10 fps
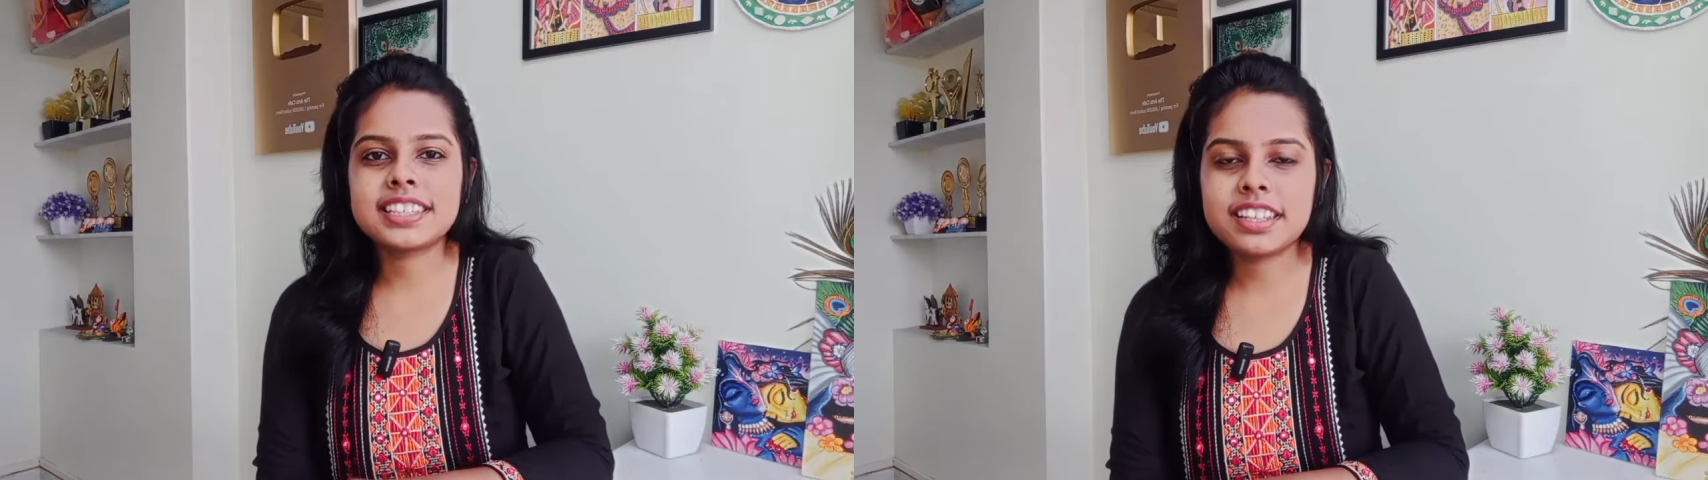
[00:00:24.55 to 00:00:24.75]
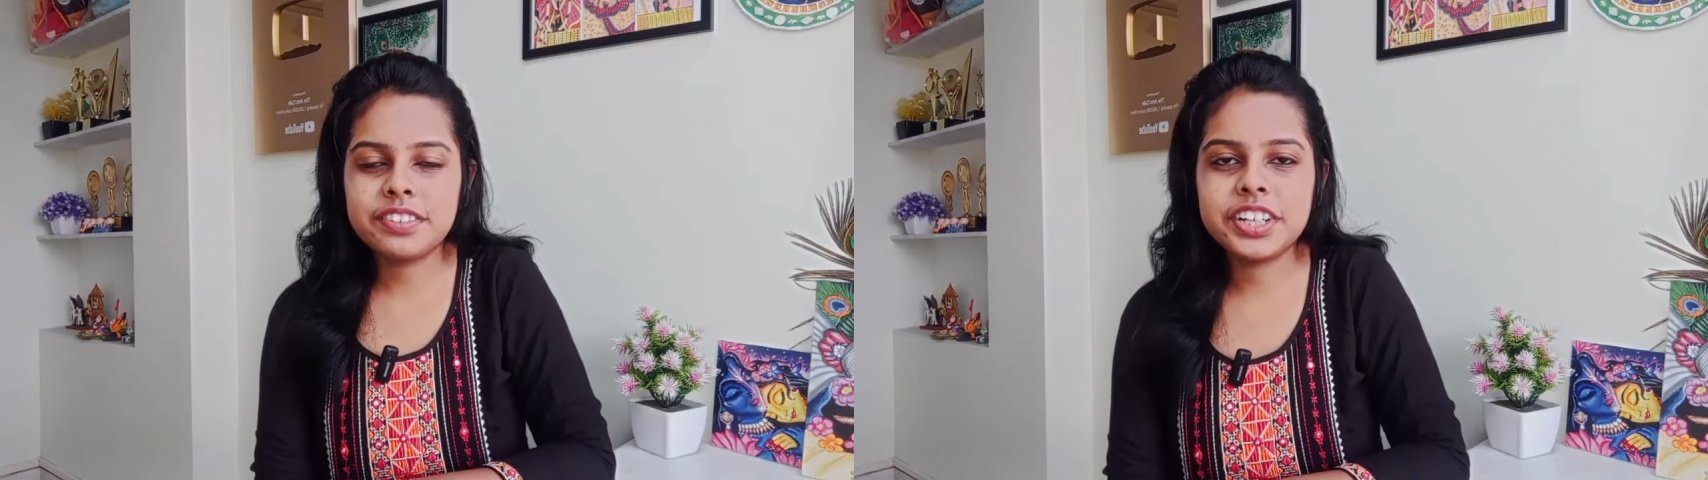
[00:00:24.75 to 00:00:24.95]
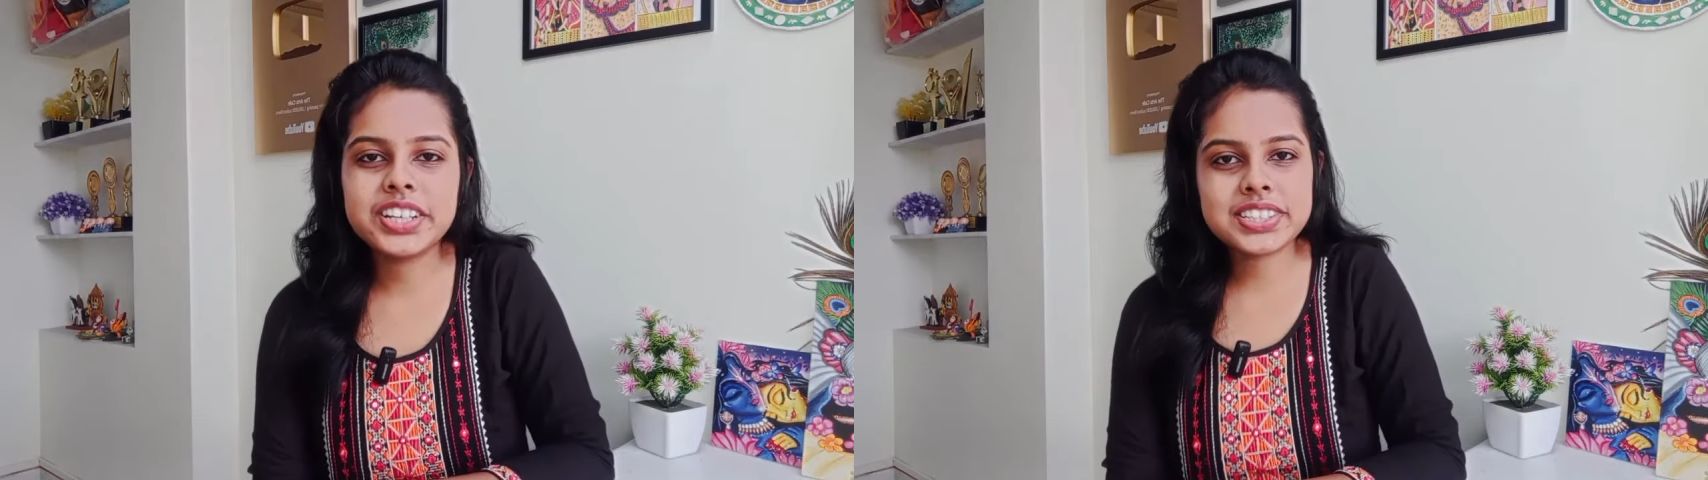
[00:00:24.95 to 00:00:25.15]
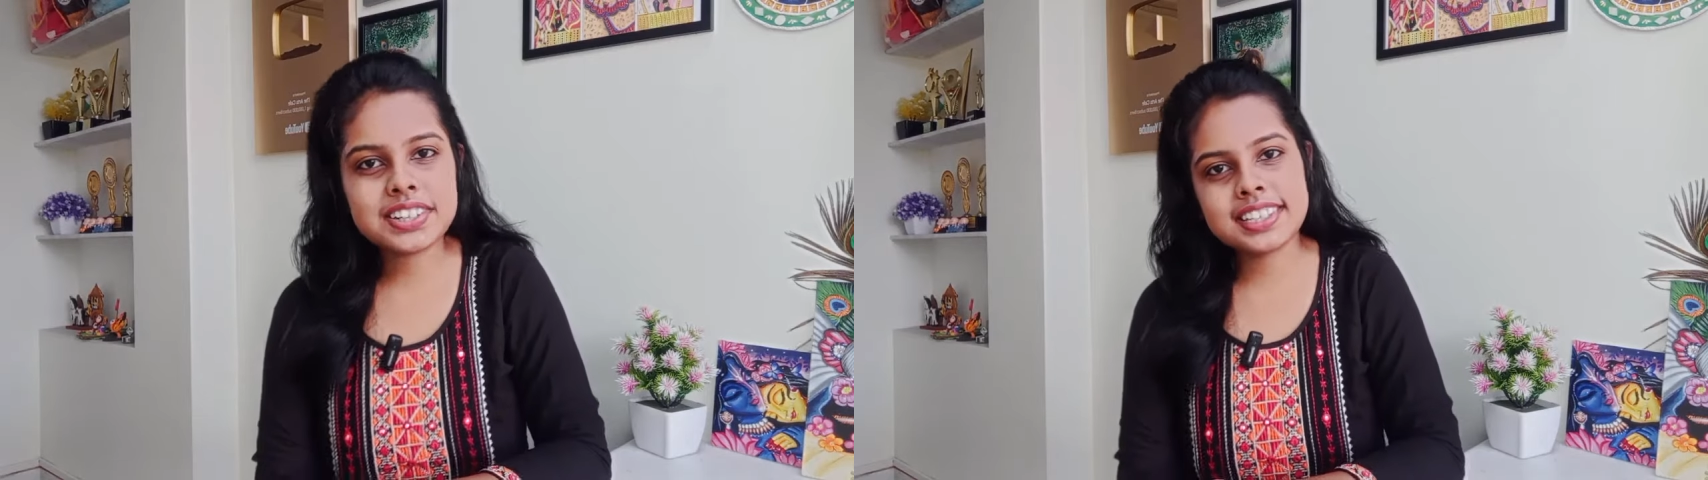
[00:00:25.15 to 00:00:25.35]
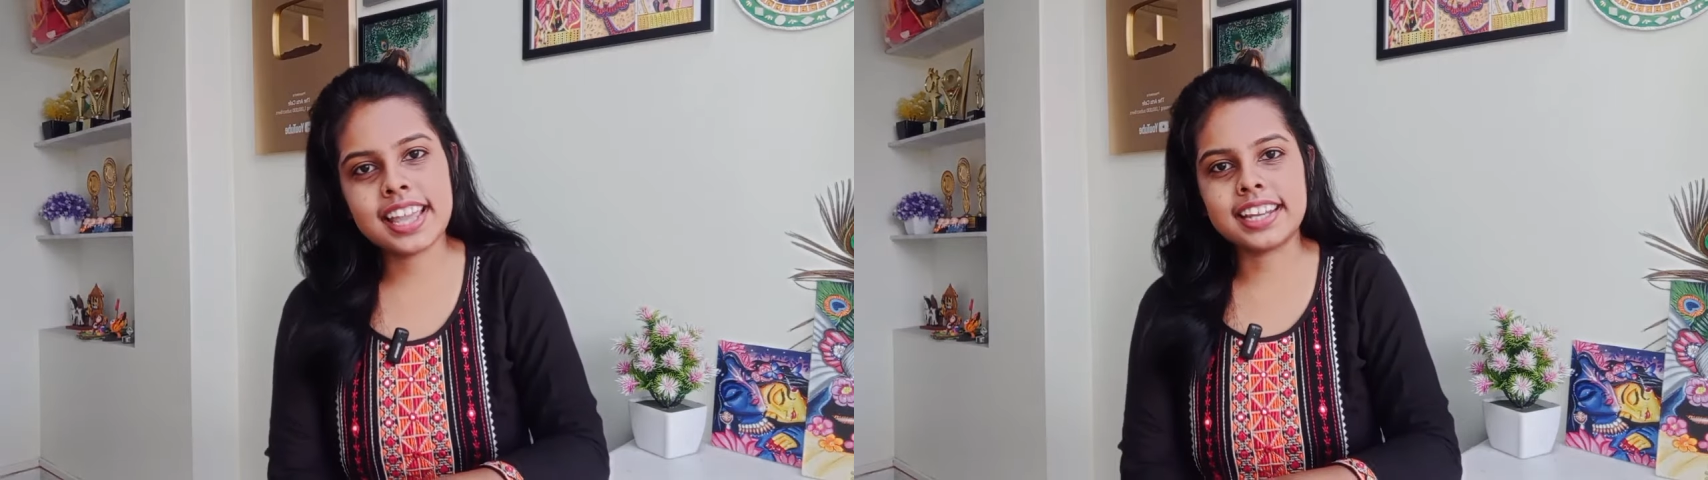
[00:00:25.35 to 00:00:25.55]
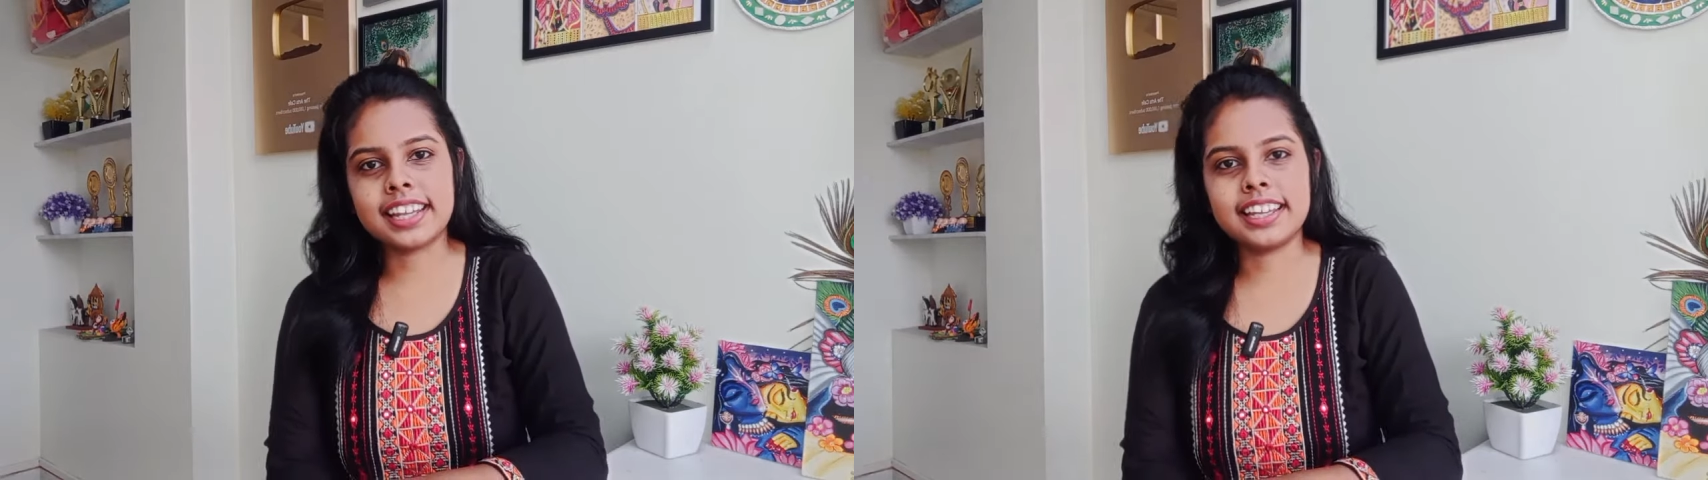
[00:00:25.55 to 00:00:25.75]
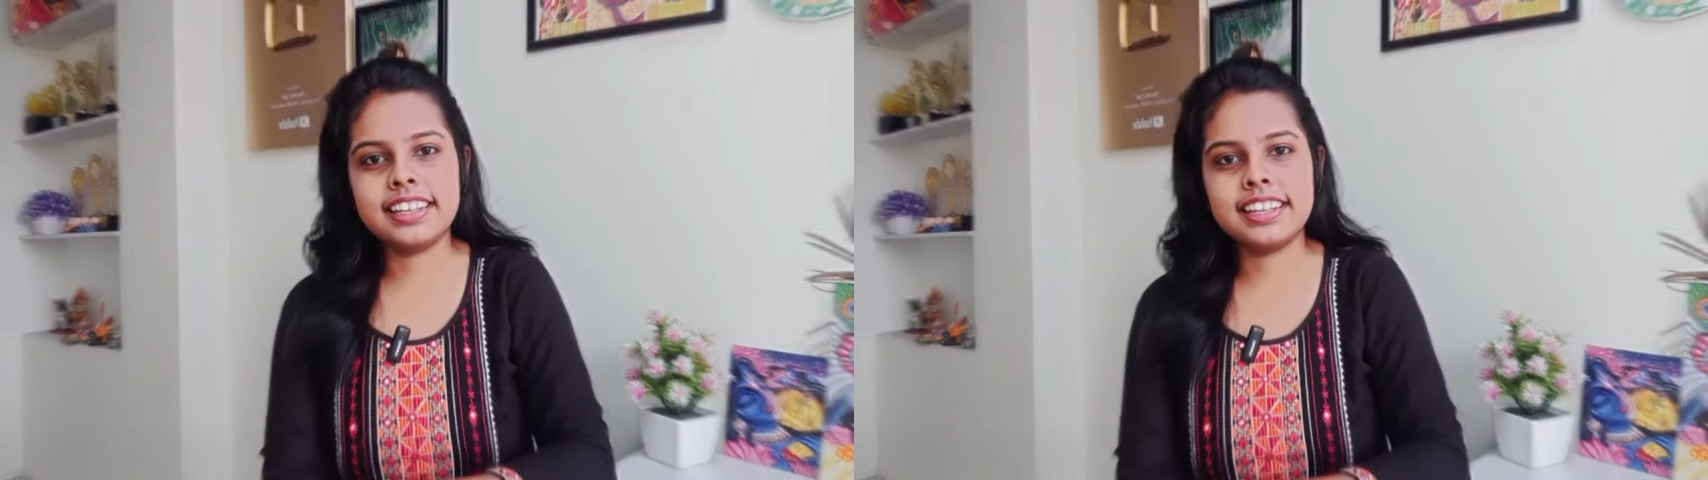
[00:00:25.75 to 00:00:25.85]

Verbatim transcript: ऐसे वीडियोस रोज देखने के